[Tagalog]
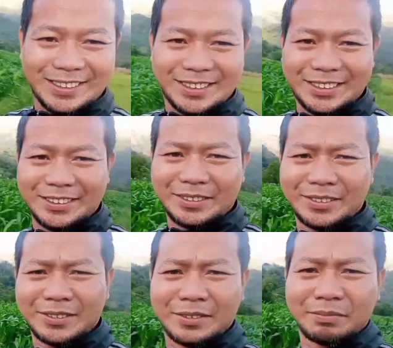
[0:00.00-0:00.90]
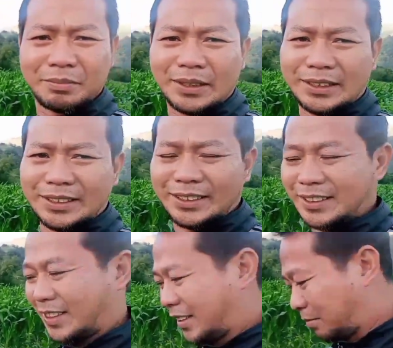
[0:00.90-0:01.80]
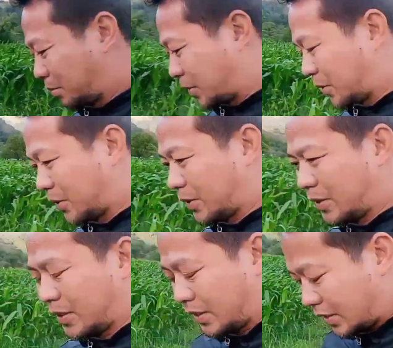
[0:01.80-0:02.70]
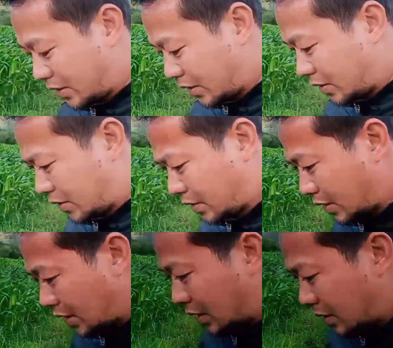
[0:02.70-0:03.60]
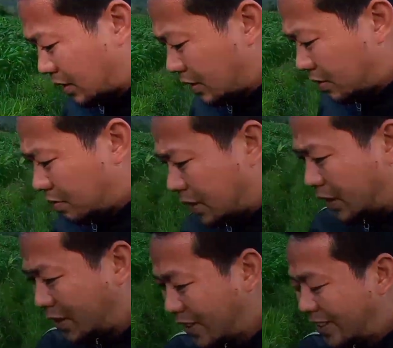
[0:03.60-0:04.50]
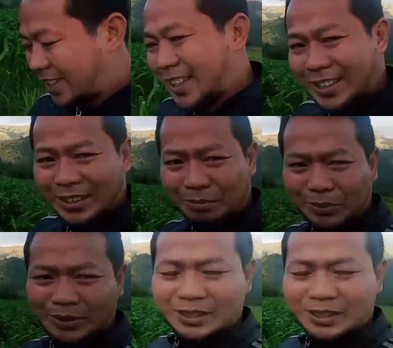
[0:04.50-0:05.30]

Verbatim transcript: ating mais. Ayan po. So medyo laki na po